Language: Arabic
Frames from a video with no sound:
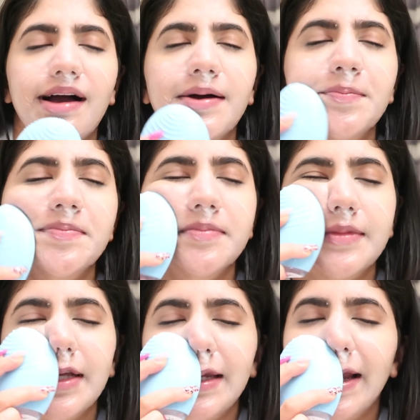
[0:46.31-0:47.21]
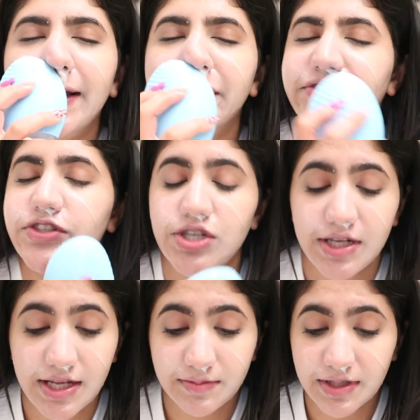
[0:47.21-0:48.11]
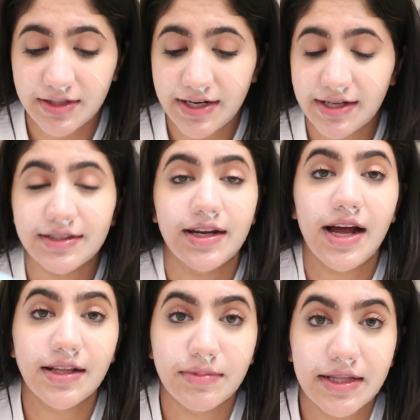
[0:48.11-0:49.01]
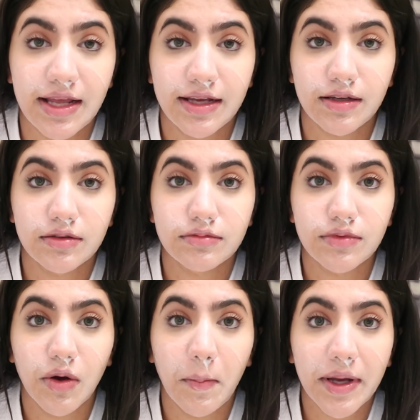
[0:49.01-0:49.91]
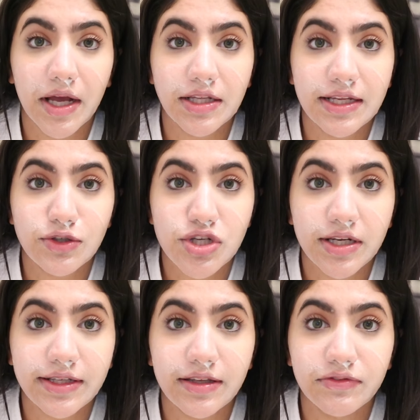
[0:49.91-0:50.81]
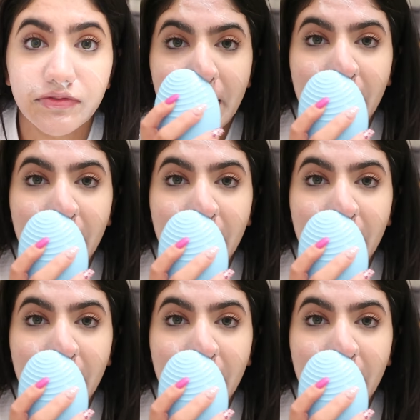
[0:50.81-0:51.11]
الحمد لله انه في شركات بتخترع اختراعات مثل هيك او ماي جاد ليك شكل كيف